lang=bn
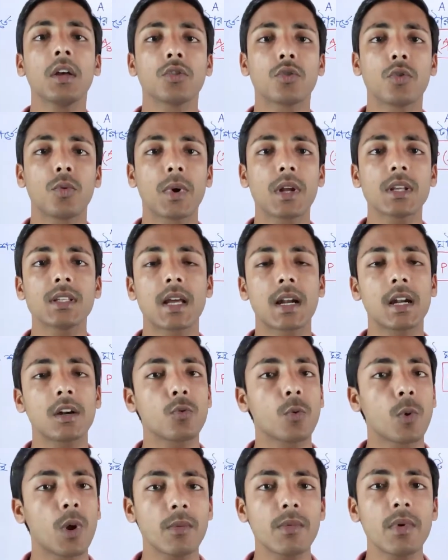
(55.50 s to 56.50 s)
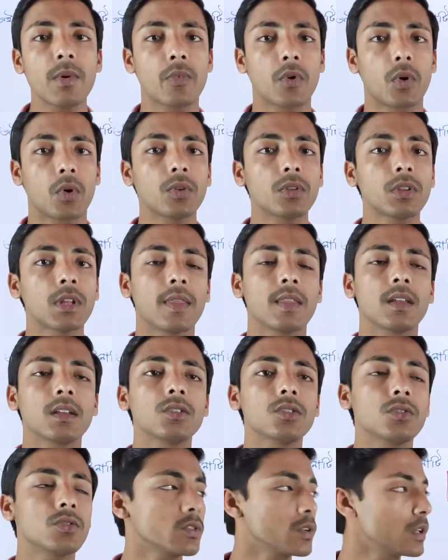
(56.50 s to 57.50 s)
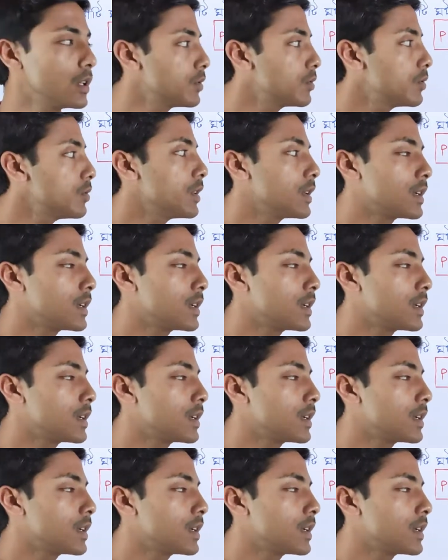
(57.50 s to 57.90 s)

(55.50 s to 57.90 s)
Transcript: তোমরা যারা টুয়েলভে পড়ো তাদের জন্য কিন্তু